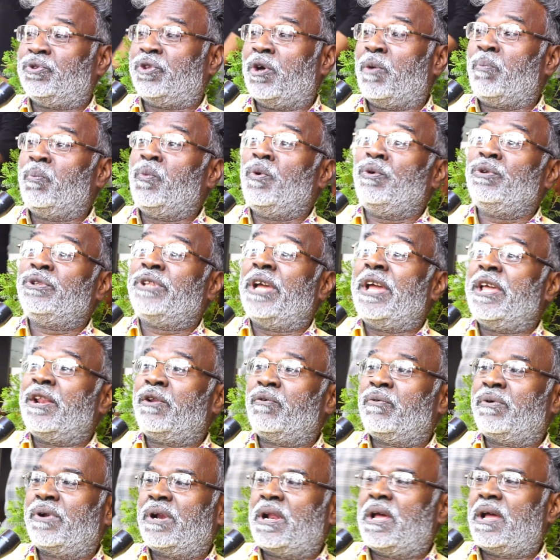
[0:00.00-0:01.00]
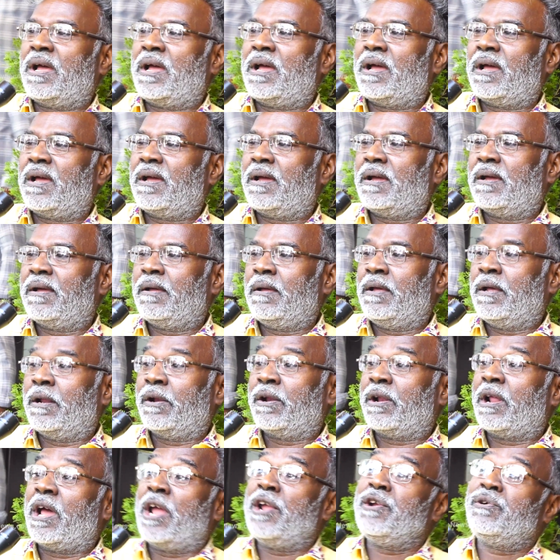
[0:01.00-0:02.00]
తమ్ము ధైర్యం ఉన్న
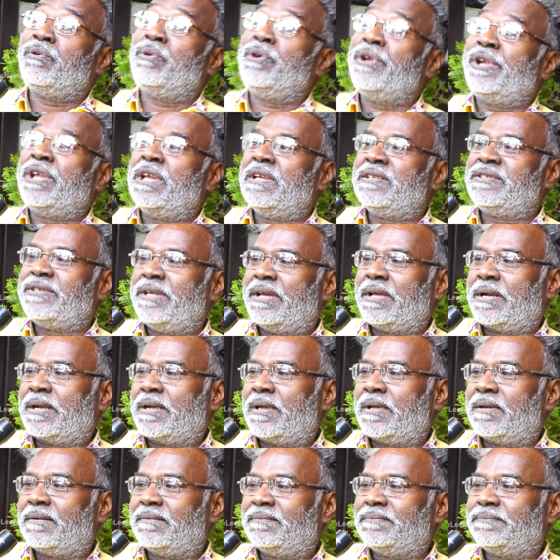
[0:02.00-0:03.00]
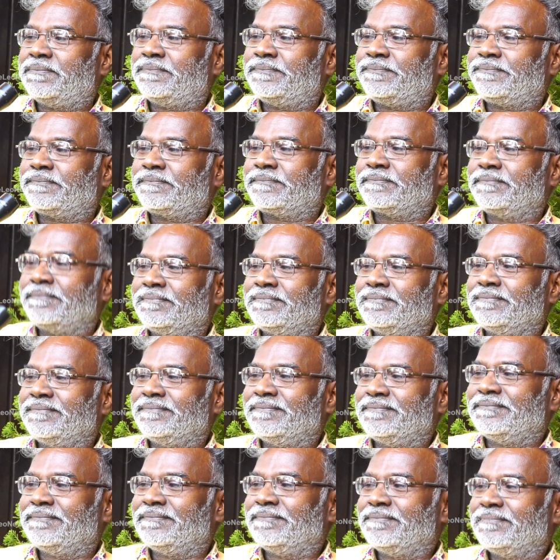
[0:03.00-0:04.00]
నాయకుడు కేసీఆర్ గారు అంటే ఎందుకు
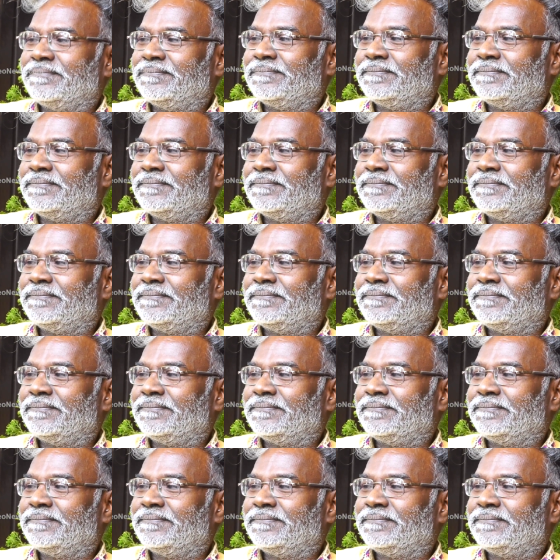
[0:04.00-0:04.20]
మోడీని